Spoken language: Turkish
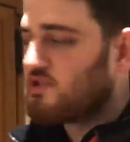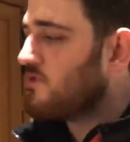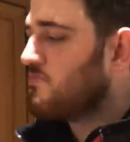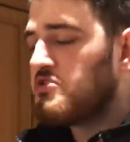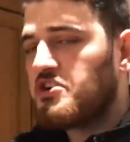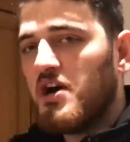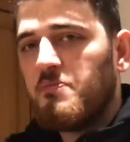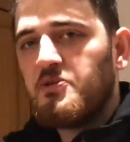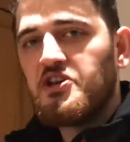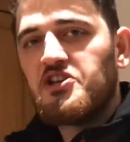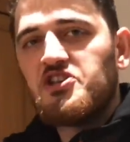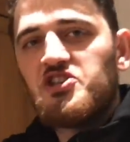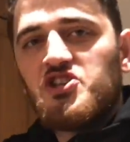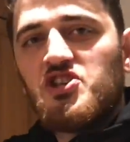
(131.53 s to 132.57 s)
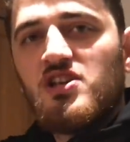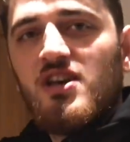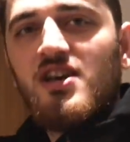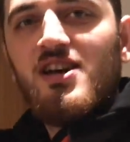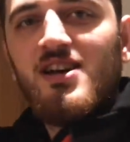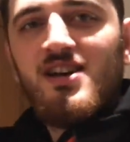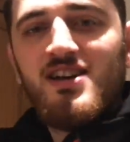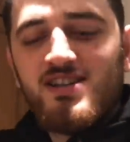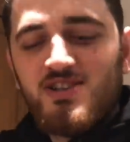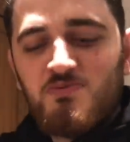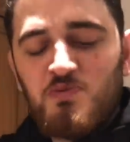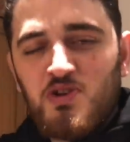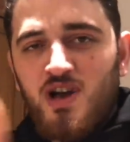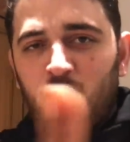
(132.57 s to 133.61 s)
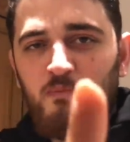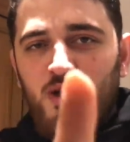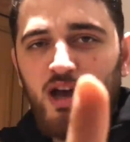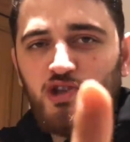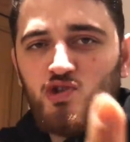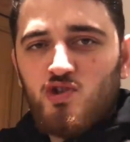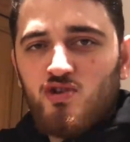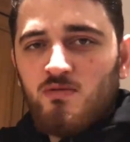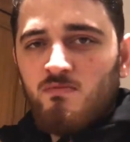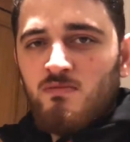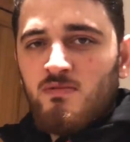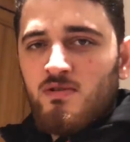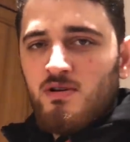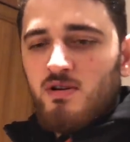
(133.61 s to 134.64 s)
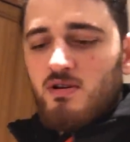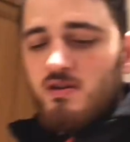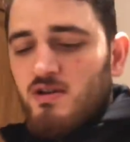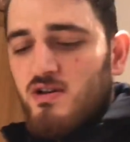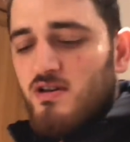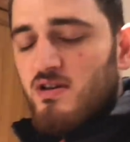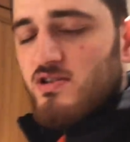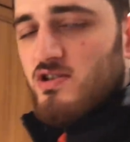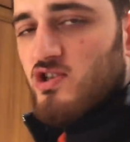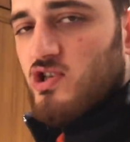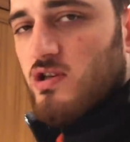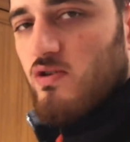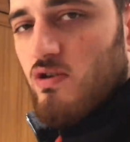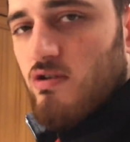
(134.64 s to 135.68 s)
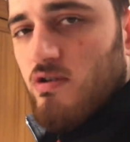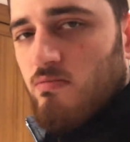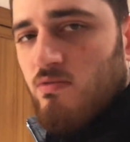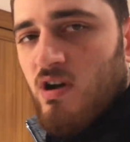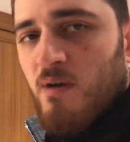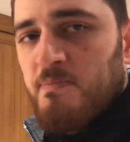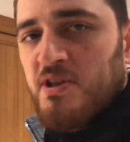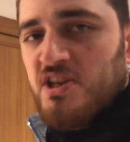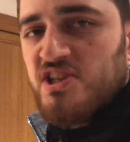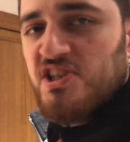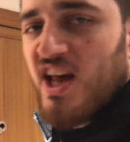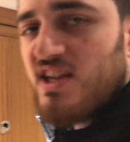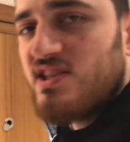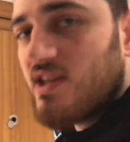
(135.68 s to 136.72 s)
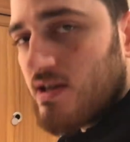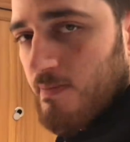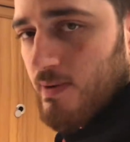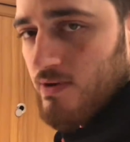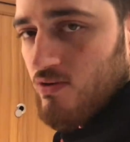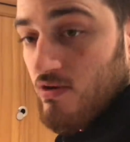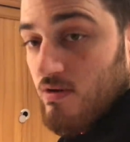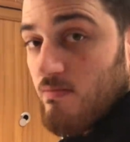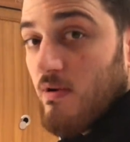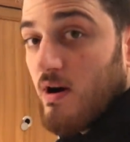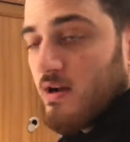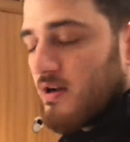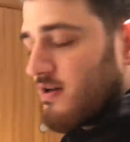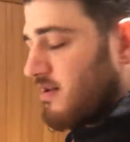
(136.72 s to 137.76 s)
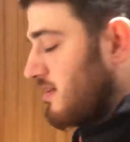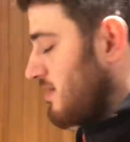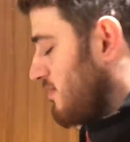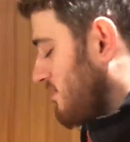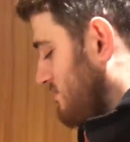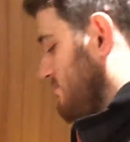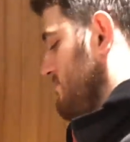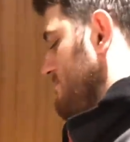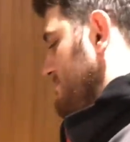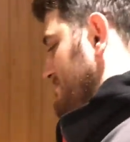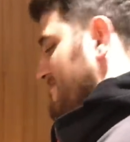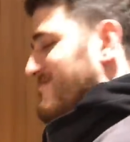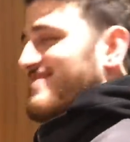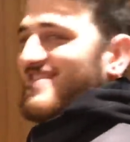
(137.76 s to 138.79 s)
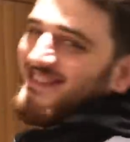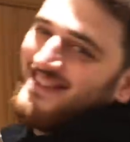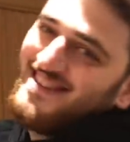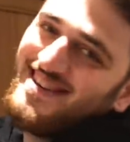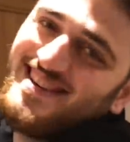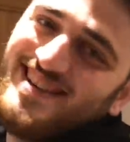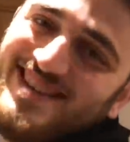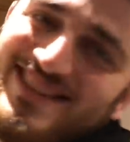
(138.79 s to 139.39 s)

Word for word: Şimdi kapıyı... Kameraları oynuyorsun. Şimdi kapıyı açıyorum. Ha. Çıkıyorum. Kapıyı da sertçe kapatıyorum. Akıllı olun. Hadi bakalım.